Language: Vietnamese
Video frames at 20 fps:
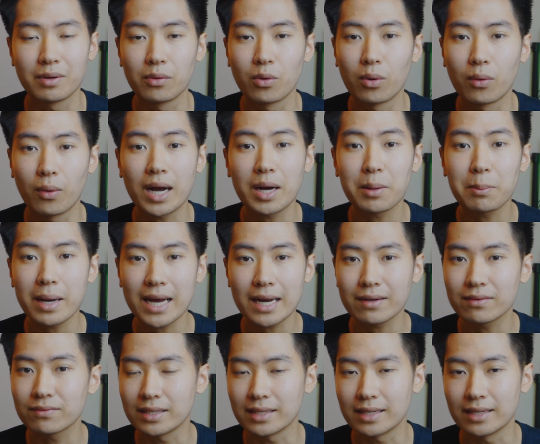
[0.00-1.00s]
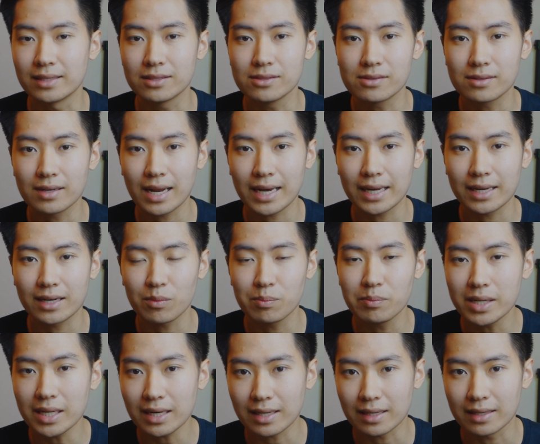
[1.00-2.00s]
hoang mang về cái tương lai,
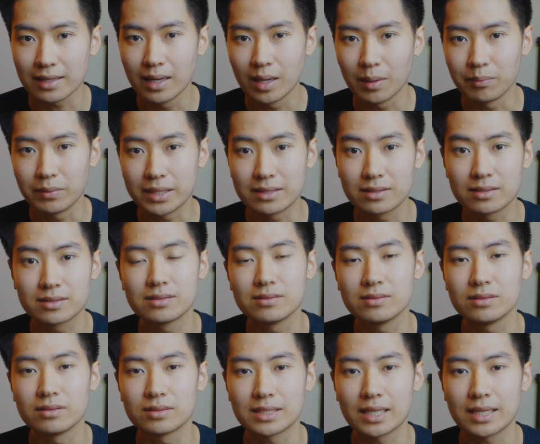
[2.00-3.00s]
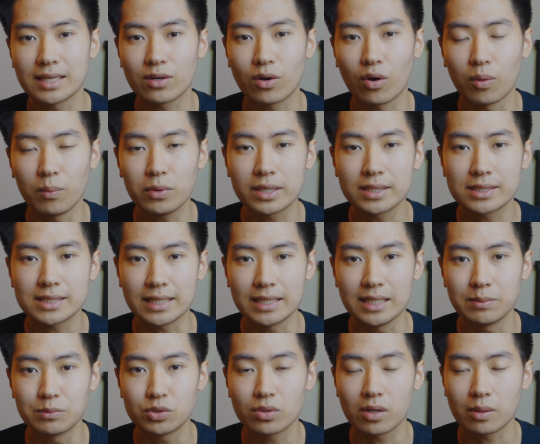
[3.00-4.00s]
không biết là mình thực sự sẽ có một cái trải
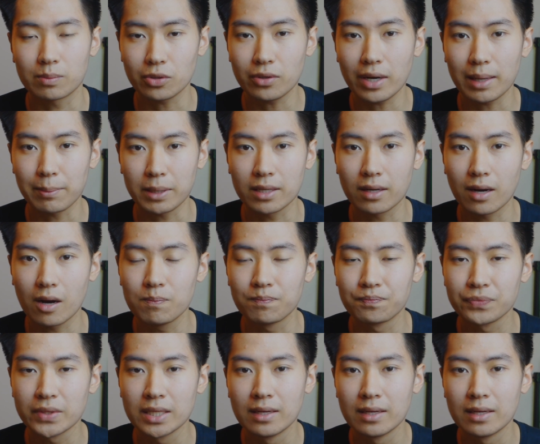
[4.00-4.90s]
nghiệm du học tốt đẹp hay không.